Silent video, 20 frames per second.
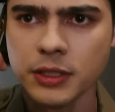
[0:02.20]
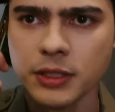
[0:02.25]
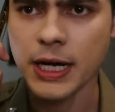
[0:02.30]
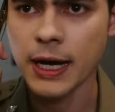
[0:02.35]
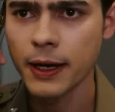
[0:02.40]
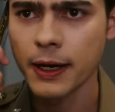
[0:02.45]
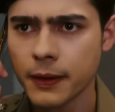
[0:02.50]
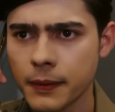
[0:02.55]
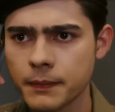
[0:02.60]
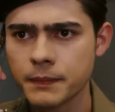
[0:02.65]

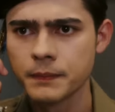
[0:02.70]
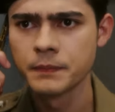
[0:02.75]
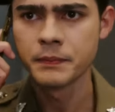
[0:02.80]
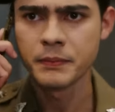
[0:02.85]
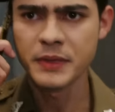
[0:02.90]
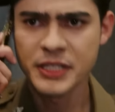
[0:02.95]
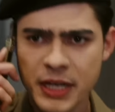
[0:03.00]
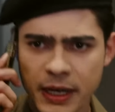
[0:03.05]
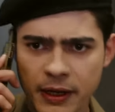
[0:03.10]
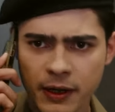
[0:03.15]
ใช่
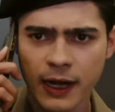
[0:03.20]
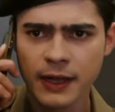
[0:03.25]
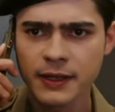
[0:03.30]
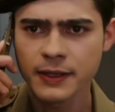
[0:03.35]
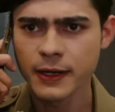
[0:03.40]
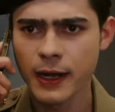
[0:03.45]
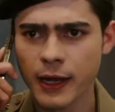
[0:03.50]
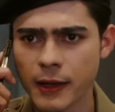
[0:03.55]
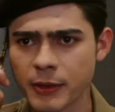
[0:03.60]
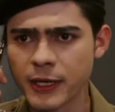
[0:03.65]
ไม่ใช่ใคร
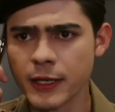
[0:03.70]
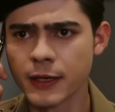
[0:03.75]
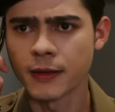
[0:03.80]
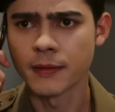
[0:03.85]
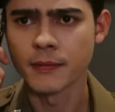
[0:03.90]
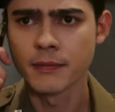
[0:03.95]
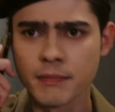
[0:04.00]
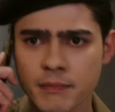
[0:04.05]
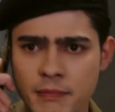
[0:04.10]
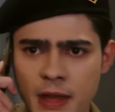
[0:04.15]
ที่ไหนพี่
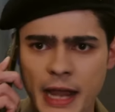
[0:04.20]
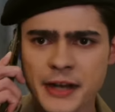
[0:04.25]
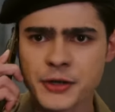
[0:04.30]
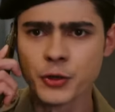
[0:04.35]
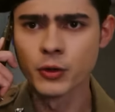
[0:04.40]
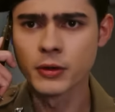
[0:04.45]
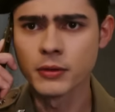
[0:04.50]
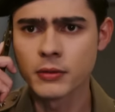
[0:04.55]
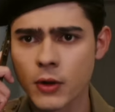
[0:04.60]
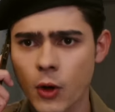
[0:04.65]
ไอ้
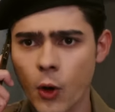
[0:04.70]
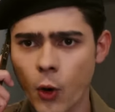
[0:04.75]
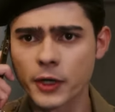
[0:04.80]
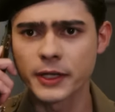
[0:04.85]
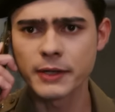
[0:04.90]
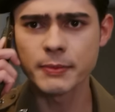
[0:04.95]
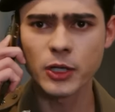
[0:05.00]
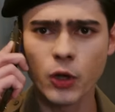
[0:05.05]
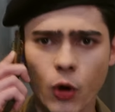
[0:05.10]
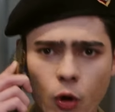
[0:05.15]
ดุล คน
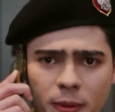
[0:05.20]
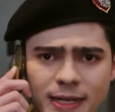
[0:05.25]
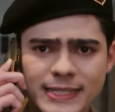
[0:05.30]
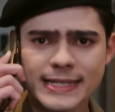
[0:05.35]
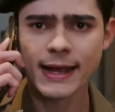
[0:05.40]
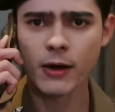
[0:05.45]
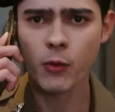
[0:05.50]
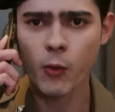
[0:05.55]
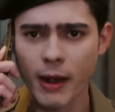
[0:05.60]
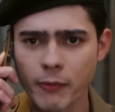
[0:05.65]
ที่มันโทรมา
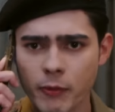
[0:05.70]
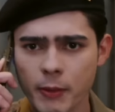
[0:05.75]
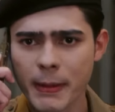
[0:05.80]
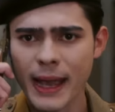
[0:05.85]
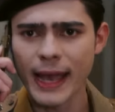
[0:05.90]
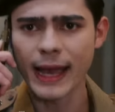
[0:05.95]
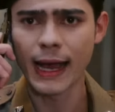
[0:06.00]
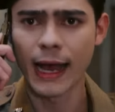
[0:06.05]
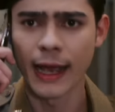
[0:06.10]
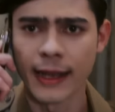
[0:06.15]
แจ้งความว่า
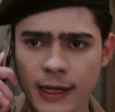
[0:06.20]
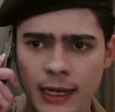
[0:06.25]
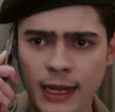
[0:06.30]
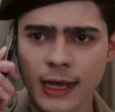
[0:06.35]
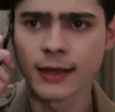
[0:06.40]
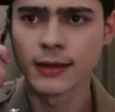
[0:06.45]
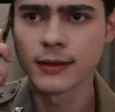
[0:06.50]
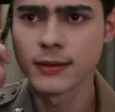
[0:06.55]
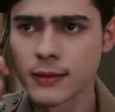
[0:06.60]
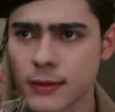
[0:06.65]
แม่หายนั่นแห
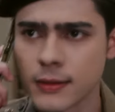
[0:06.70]
ละ